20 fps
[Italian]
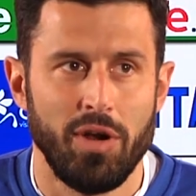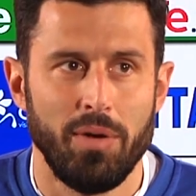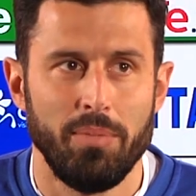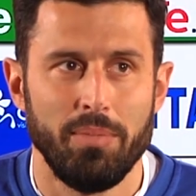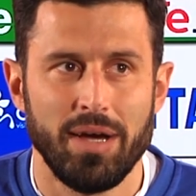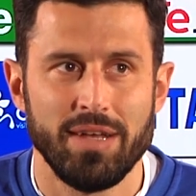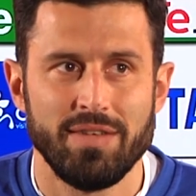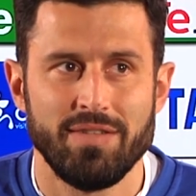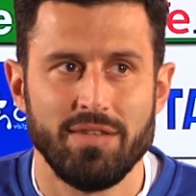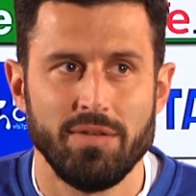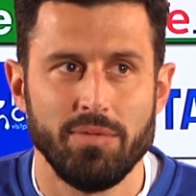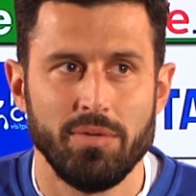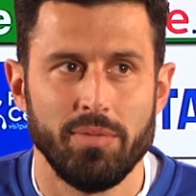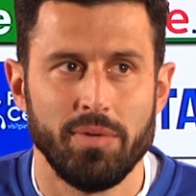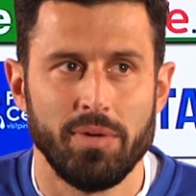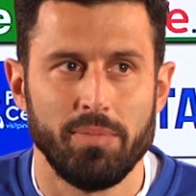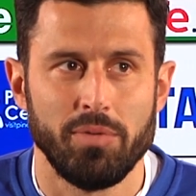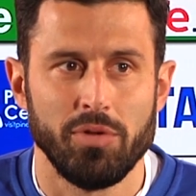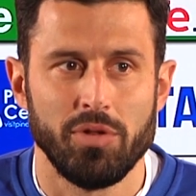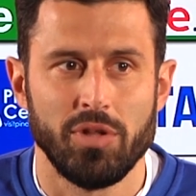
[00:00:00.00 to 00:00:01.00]
al massimo
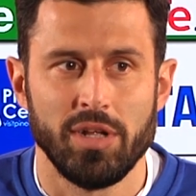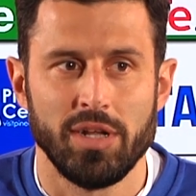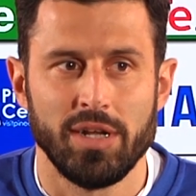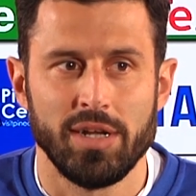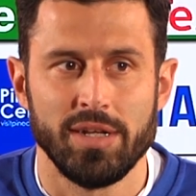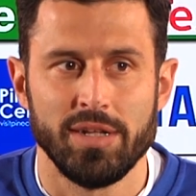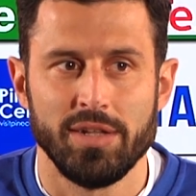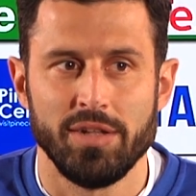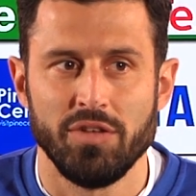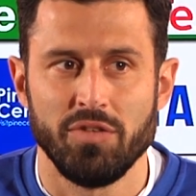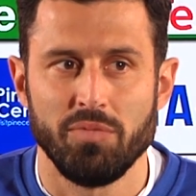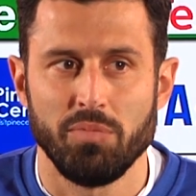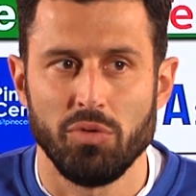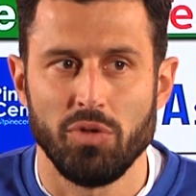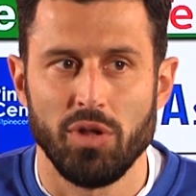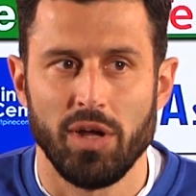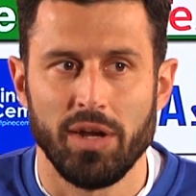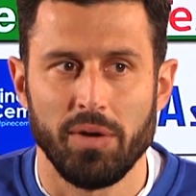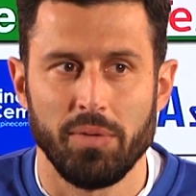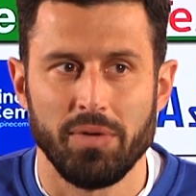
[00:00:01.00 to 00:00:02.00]
per poter
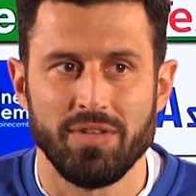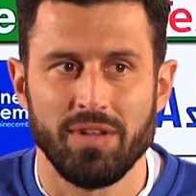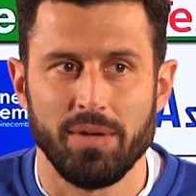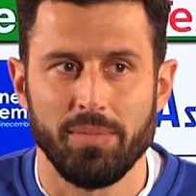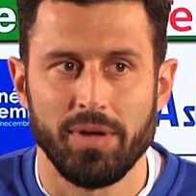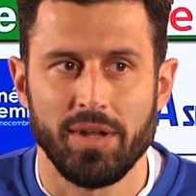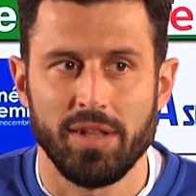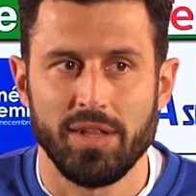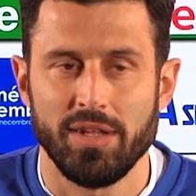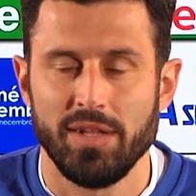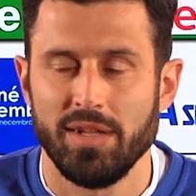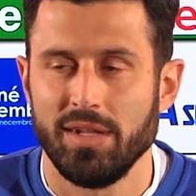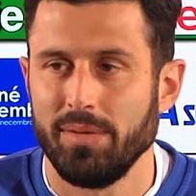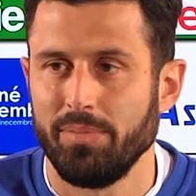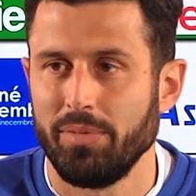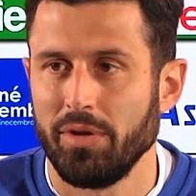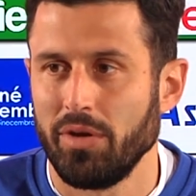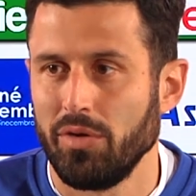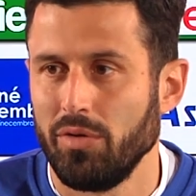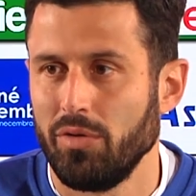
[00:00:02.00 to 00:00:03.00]
disputare questa partita
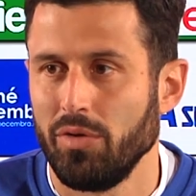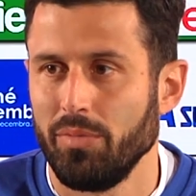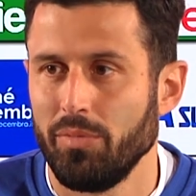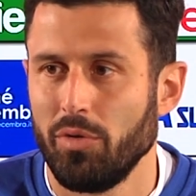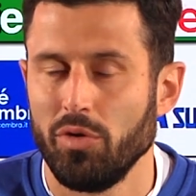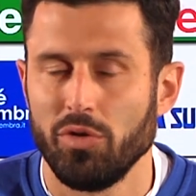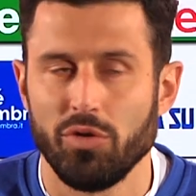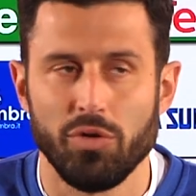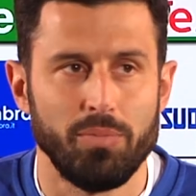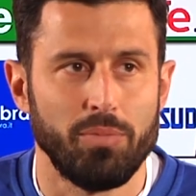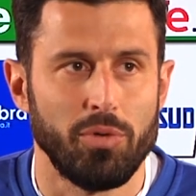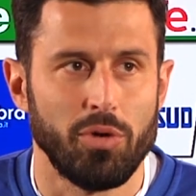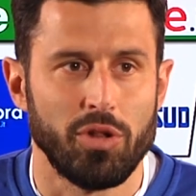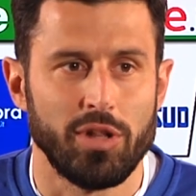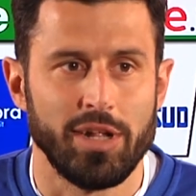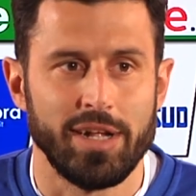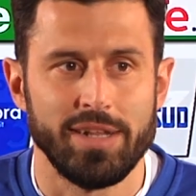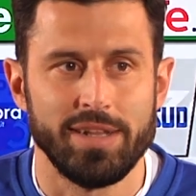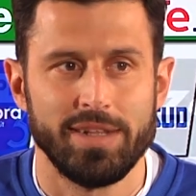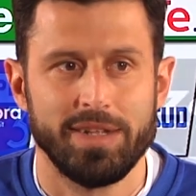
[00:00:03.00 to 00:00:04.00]
per noi molto
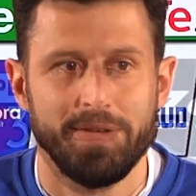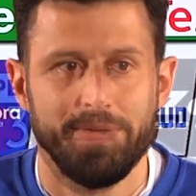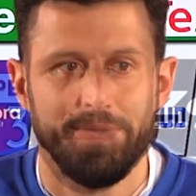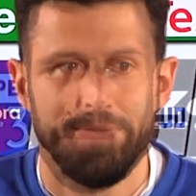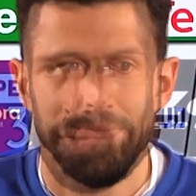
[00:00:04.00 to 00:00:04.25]
importante.